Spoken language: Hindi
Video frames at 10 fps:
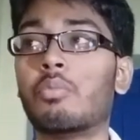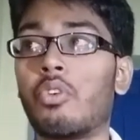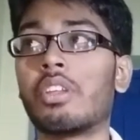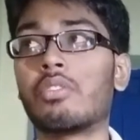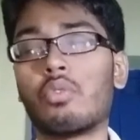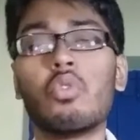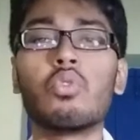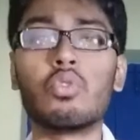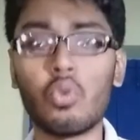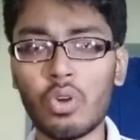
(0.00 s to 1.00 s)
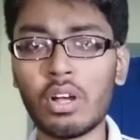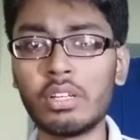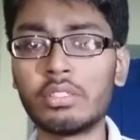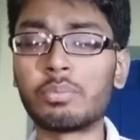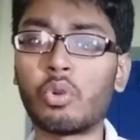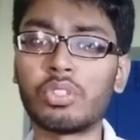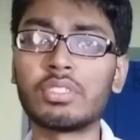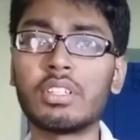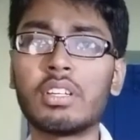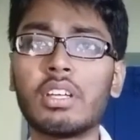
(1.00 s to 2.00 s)
पॉइंट ओ नोगर
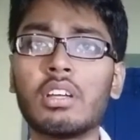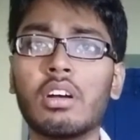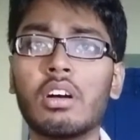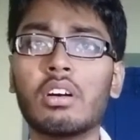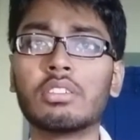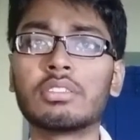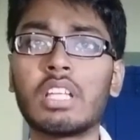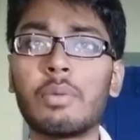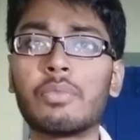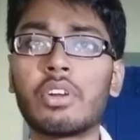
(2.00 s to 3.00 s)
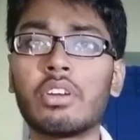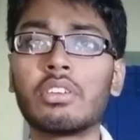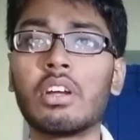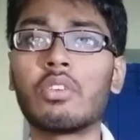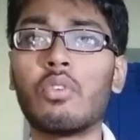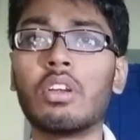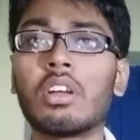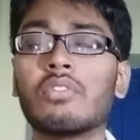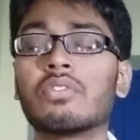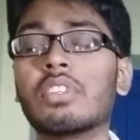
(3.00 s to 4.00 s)
प्रोसेसर है स्नैपड्रैगन uh,
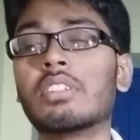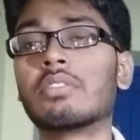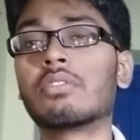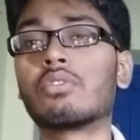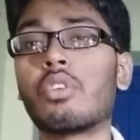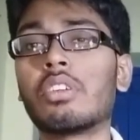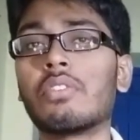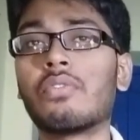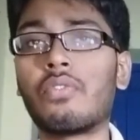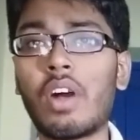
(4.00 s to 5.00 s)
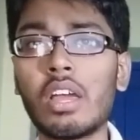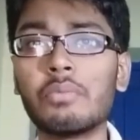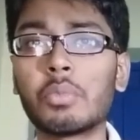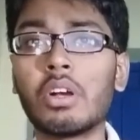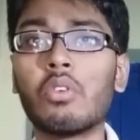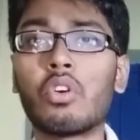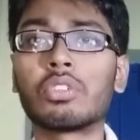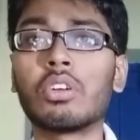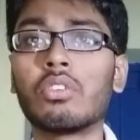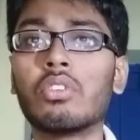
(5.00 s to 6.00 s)
का ट्वेंटी 625 का
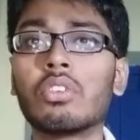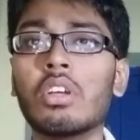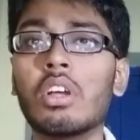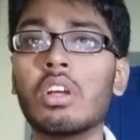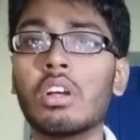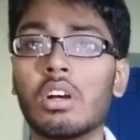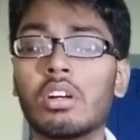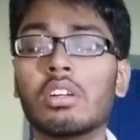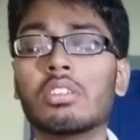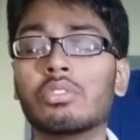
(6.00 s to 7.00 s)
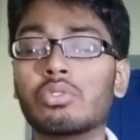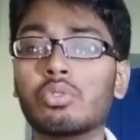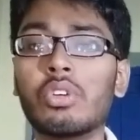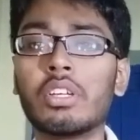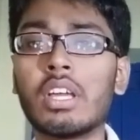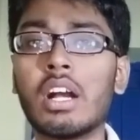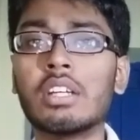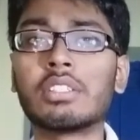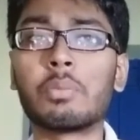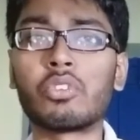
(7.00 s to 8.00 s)
ऑक्टा टू टू
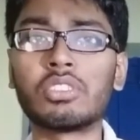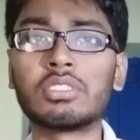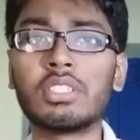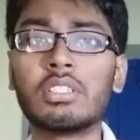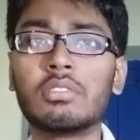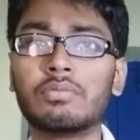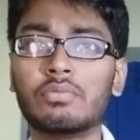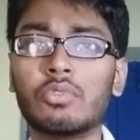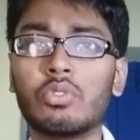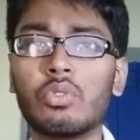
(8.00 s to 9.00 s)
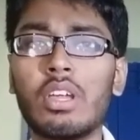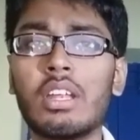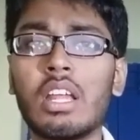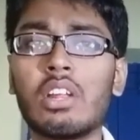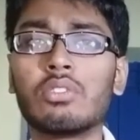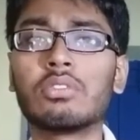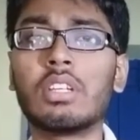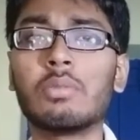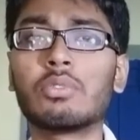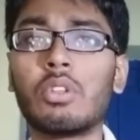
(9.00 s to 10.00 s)
गीघाज का प्रोसेसर ट्वेल्व नैनो
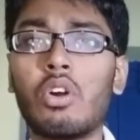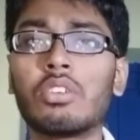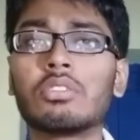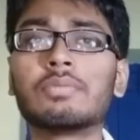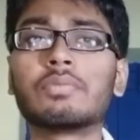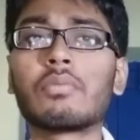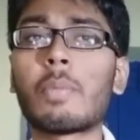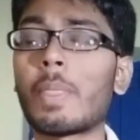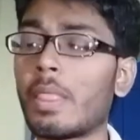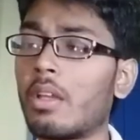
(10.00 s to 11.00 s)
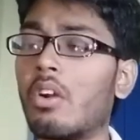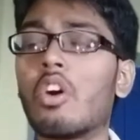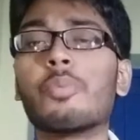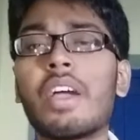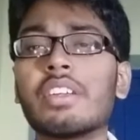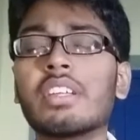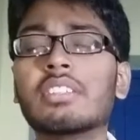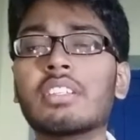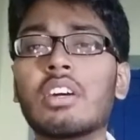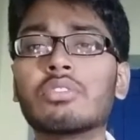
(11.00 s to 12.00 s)
स्लिम स्लॉट और बैटरी
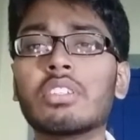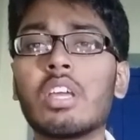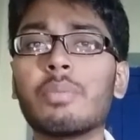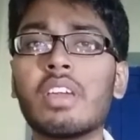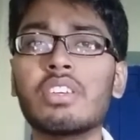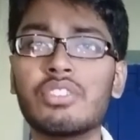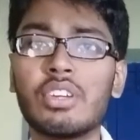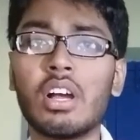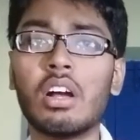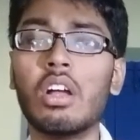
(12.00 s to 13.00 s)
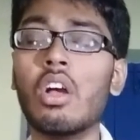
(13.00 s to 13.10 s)
3000 थाउजेंड का